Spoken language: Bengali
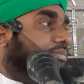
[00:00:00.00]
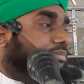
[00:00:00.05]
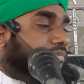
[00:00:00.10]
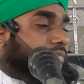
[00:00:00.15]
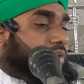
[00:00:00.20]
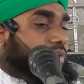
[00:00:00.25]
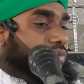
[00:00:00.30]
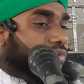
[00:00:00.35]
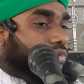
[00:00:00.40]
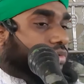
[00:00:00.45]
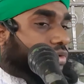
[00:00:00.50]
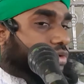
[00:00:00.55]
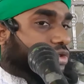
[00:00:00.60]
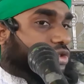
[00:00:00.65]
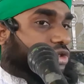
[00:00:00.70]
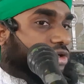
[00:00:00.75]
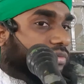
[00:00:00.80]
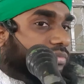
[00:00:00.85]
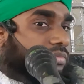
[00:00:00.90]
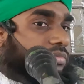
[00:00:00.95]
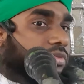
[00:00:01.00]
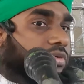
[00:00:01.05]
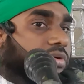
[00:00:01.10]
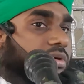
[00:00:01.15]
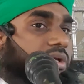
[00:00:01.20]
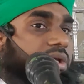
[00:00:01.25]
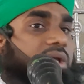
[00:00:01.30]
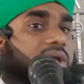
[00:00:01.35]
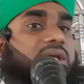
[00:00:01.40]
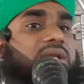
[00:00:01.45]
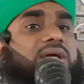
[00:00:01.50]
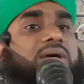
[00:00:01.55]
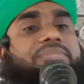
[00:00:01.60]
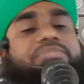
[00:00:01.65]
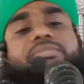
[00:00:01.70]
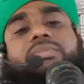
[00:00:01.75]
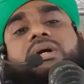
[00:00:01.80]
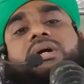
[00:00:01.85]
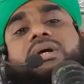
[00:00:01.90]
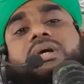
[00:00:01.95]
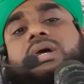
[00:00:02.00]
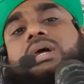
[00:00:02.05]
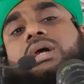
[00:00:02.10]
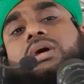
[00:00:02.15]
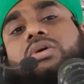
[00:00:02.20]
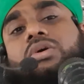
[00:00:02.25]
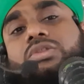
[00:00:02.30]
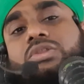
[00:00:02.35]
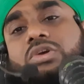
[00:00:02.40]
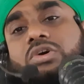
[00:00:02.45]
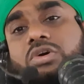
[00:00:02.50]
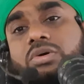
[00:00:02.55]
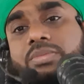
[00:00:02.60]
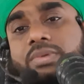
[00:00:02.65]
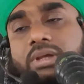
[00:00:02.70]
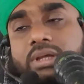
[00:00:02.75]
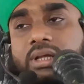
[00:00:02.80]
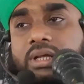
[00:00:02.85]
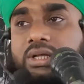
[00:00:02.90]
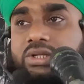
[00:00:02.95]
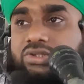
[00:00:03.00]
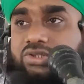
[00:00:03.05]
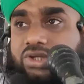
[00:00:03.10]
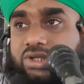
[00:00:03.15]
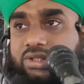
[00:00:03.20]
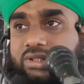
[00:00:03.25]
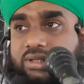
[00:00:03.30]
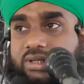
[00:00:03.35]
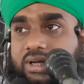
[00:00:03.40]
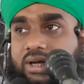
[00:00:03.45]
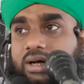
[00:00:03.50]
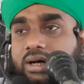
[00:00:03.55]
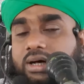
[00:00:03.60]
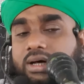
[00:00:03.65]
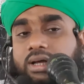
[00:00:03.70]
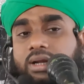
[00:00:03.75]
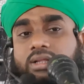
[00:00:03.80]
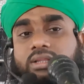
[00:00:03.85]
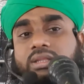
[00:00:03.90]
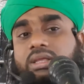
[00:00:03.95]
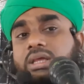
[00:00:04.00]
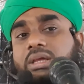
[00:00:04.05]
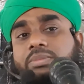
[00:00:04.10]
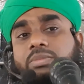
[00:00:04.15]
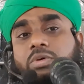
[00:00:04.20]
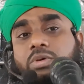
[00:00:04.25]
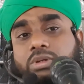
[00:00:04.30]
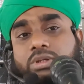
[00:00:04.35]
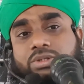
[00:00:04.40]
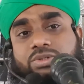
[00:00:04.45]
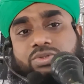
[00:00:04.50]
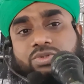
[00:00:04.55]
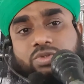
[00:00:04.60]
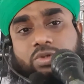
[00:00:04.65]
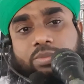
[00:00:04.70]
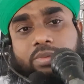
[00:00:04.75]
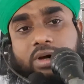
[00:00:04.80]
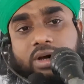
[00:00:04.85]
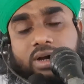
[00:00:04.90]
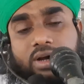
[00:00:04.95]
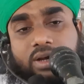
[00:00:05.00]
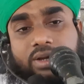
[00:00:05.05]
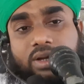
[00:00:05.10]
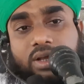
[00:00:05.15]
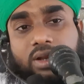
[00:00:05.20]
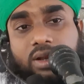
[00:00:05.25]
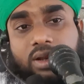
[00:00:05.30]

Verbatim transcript: মৃত্যুর সম্মুখীন আপনাকে হতে হবে চিৎকার দিয়ে বলি সোবাহান